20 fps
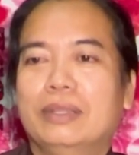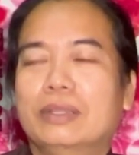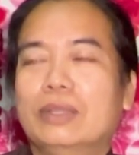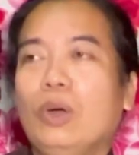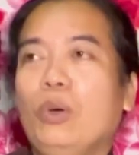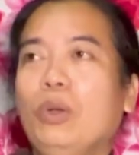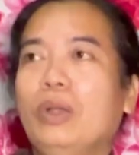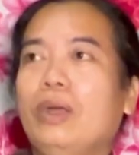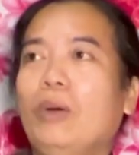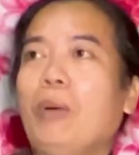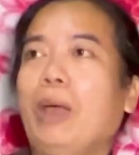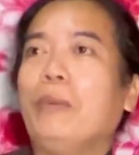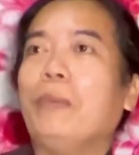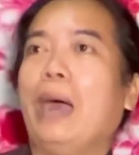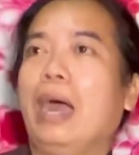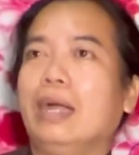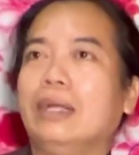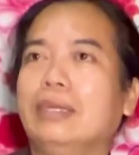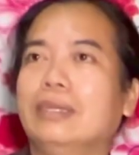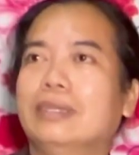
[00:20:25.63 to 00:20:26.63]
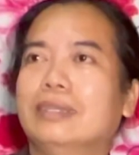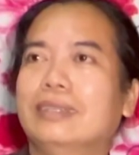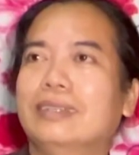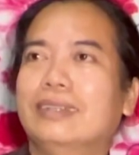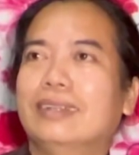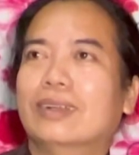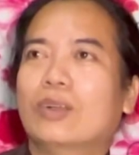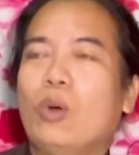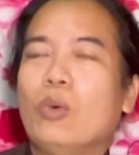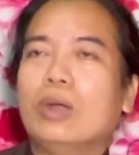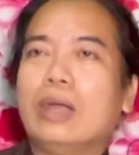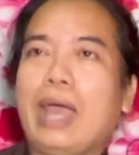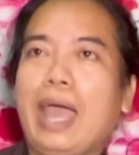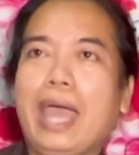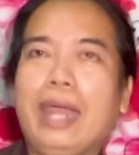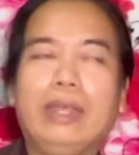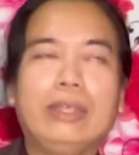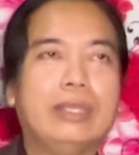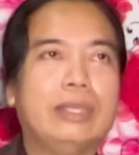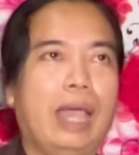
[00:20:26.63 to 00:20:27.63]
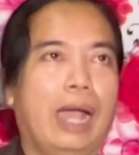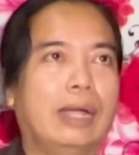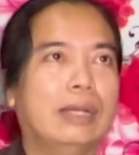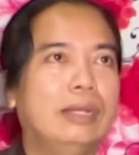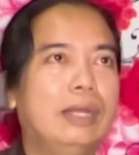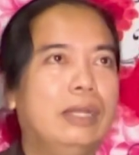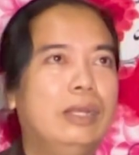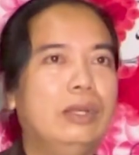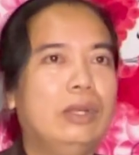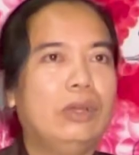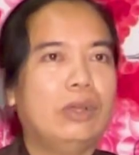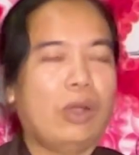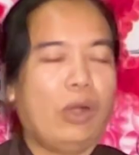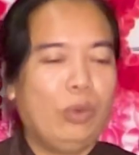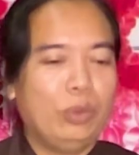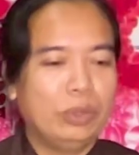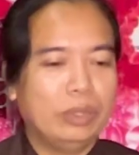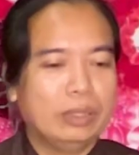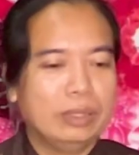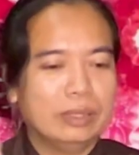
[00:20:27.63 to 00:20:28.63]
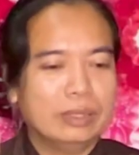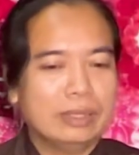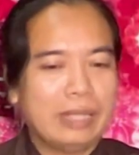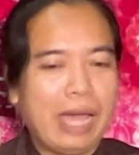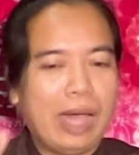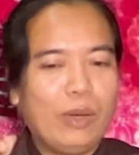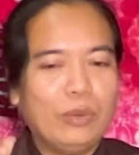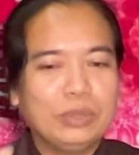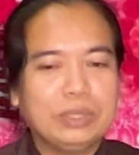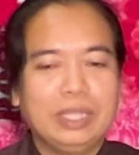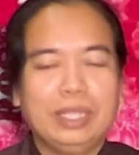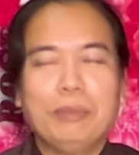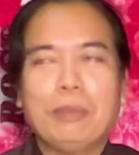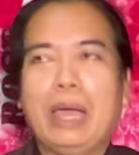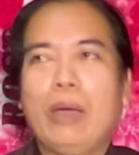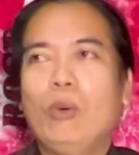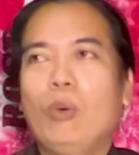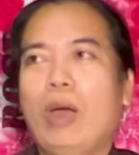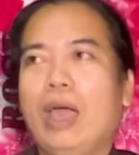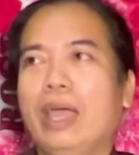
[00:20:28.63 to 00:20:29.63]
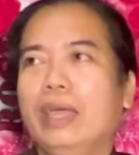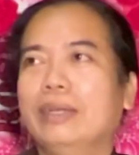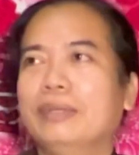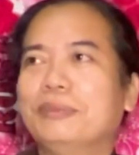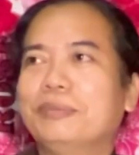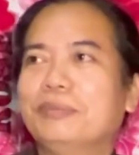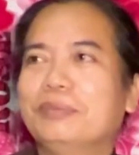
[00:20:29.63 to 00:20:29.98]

tôi đâu phải phật con cá nó giận lên nó nó rồi tao sẽ báo khoáng